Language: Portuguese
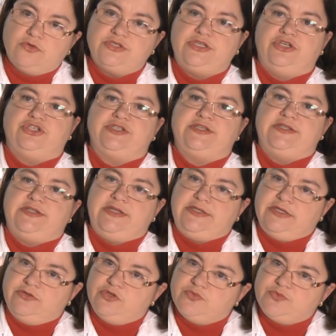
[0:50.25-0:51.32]
ou seja,
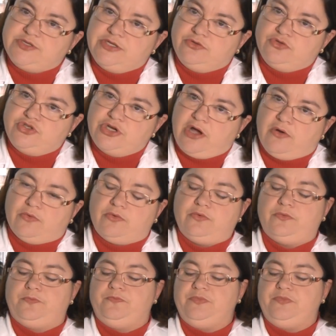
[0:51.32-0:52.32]
72% de álcool.